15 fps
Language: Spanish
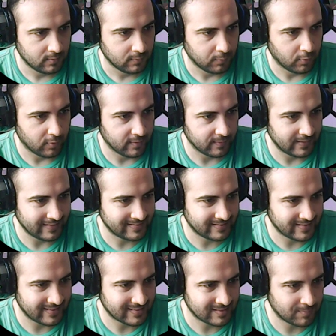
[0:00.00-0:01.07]
Por
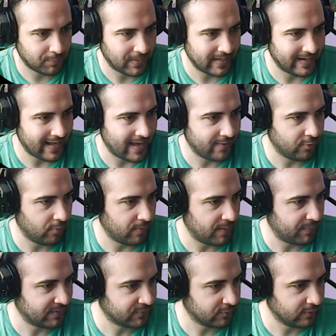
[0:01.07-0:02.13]
desesperado me
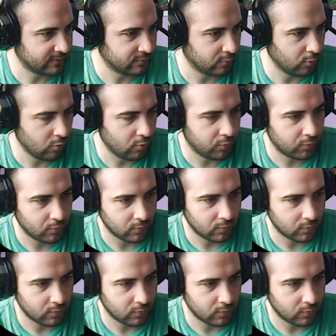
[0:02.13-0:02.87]
pasó eso. ¡Uf!